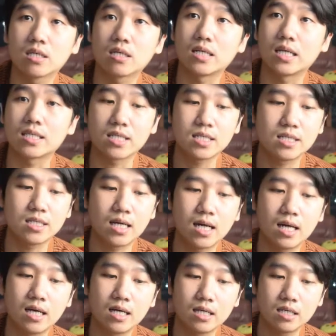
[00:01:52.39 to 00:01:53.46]
Kena
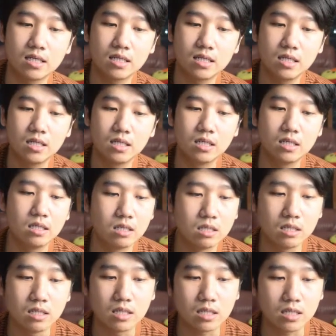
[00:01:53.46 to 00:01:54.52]
tendang,
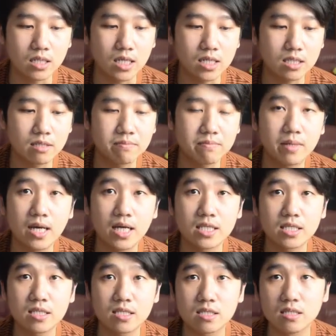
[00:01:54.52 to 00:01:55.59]
eh, kena
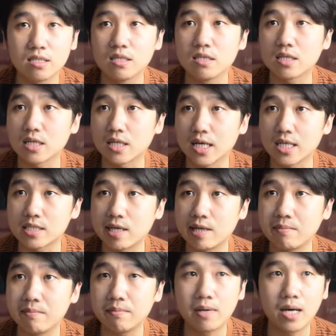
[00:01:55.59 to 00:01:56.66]
tebas, kena
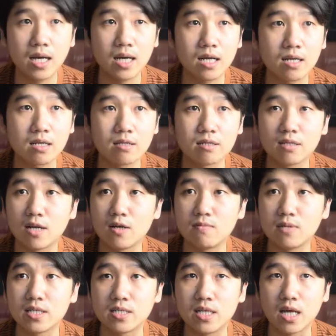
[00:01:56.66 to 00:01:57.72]
tembak, lalu
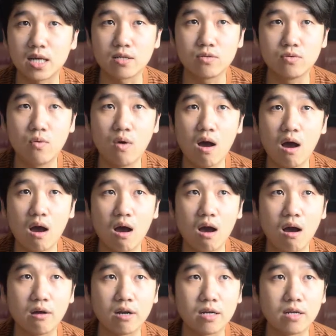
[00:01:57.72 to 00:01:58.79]
meledak
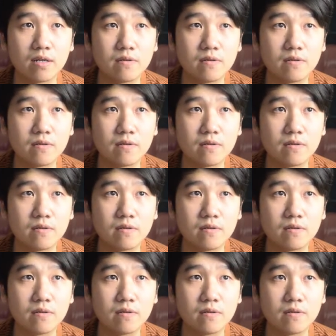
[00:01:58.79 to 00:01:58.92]
duar.